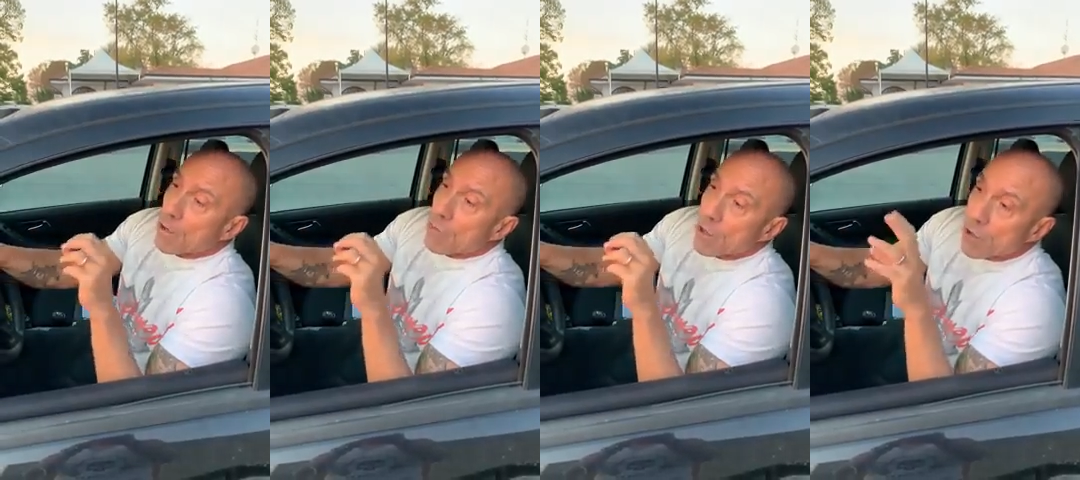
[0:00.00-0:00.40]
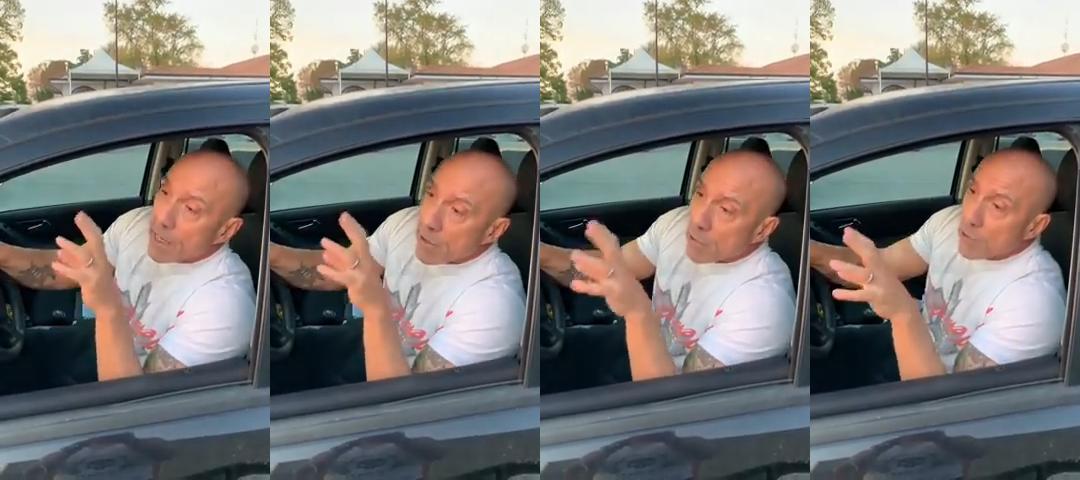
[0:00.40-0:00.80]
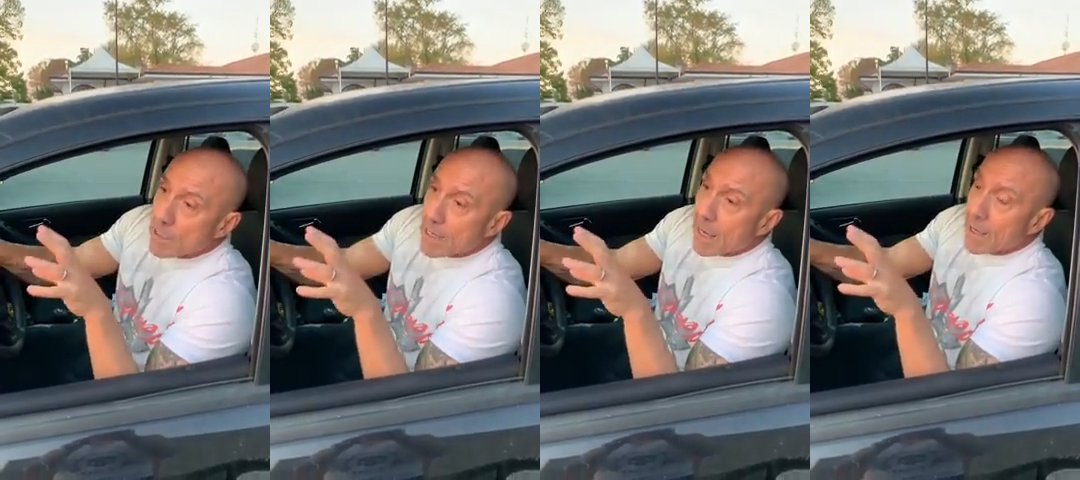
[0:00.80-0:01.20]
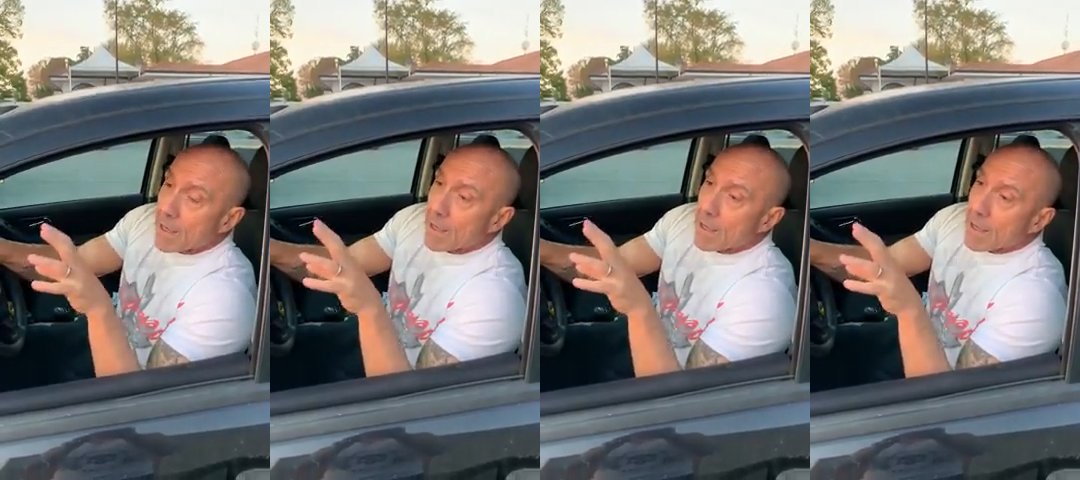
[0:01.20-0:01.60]
quello che
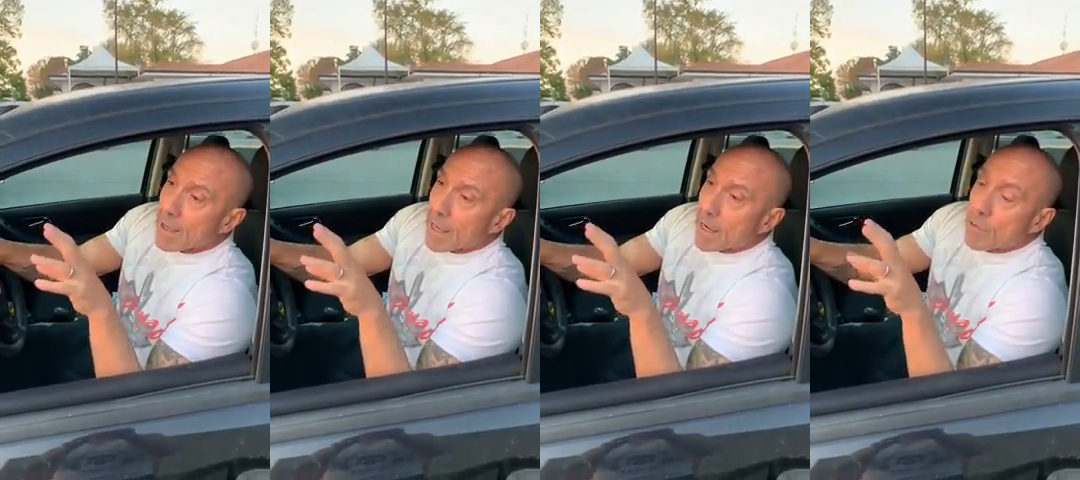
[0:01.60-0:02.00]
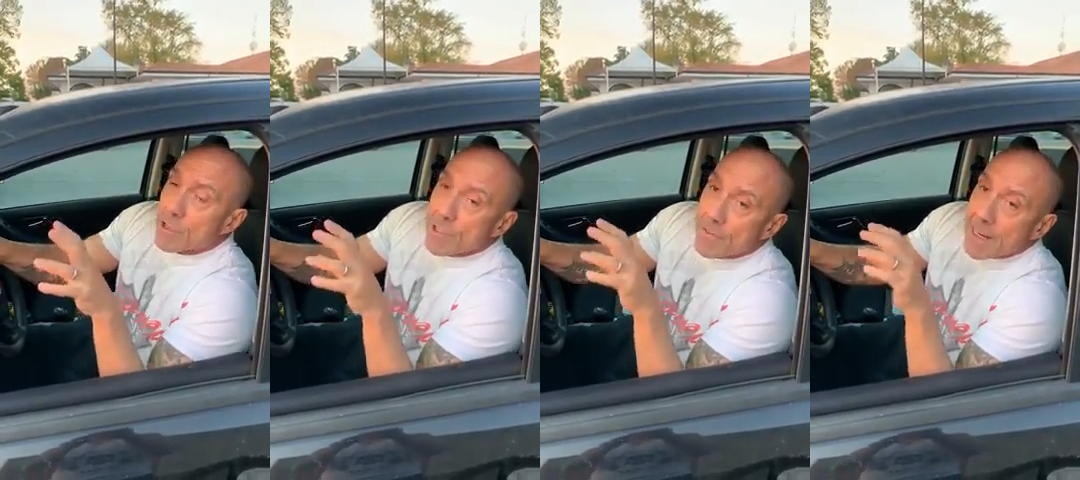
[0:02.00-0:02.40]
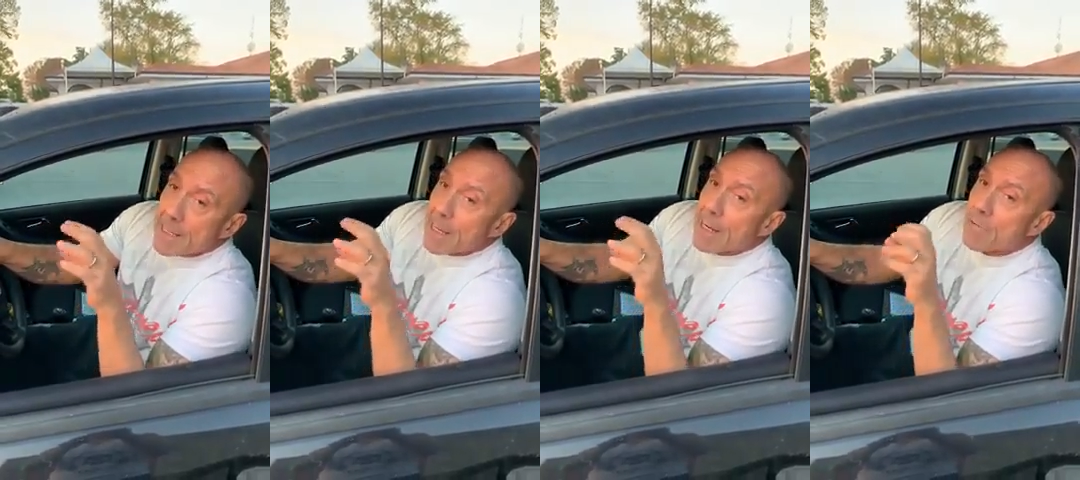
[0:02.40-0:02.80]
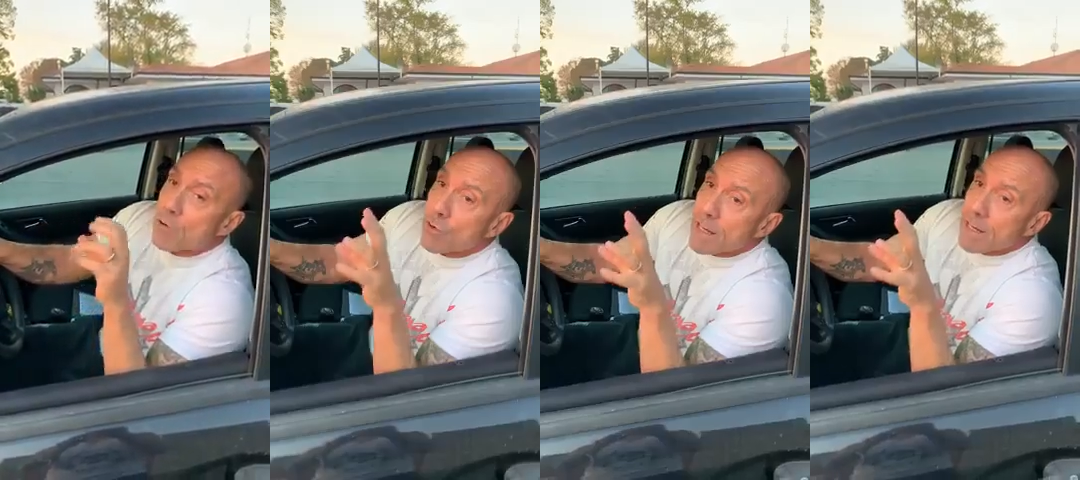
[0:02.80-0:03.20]
conta è quello di fare dei
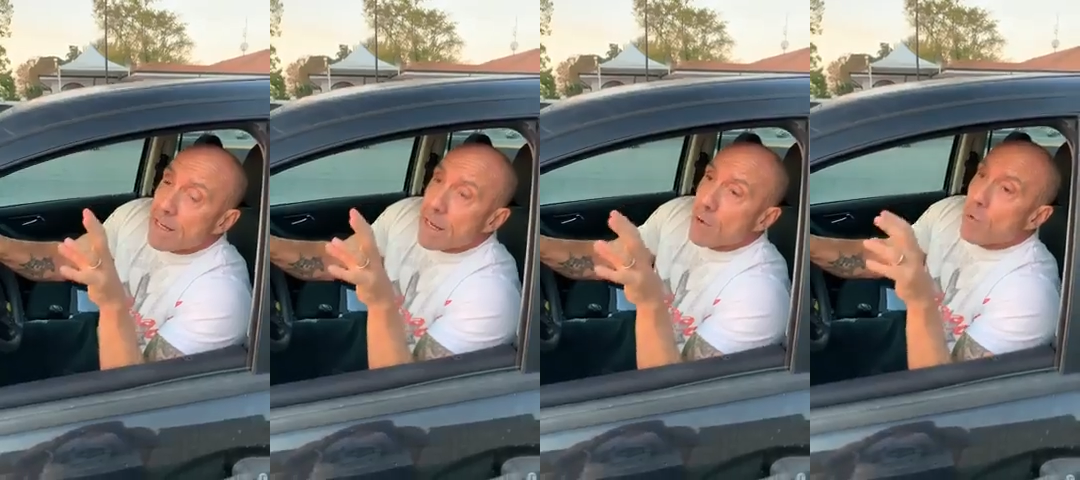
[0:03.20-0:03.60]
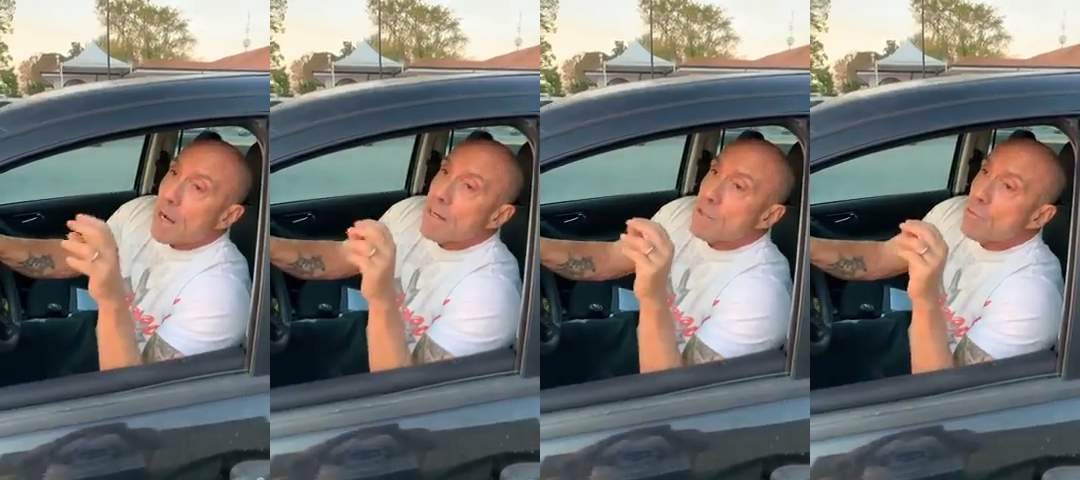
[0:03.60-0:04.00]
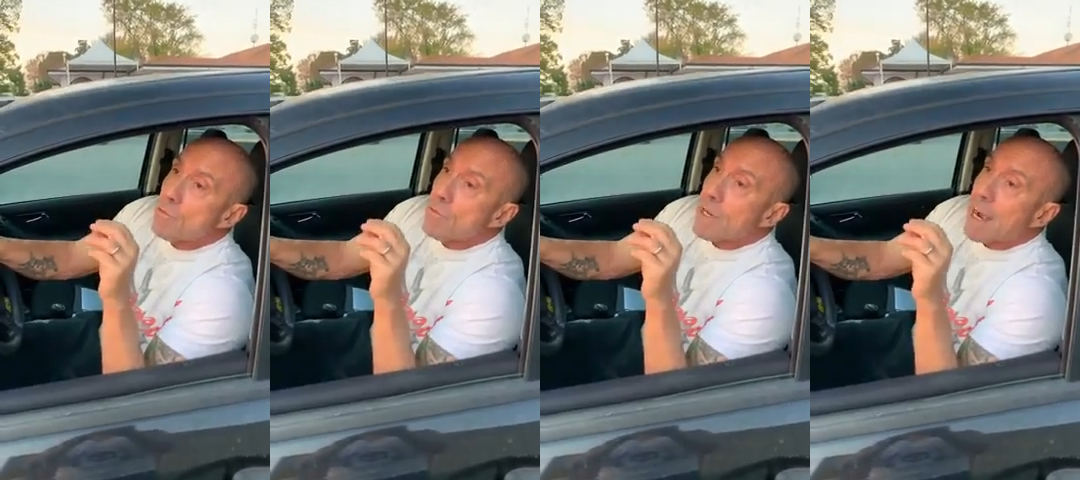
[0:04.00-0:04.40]
lavori nei quali tu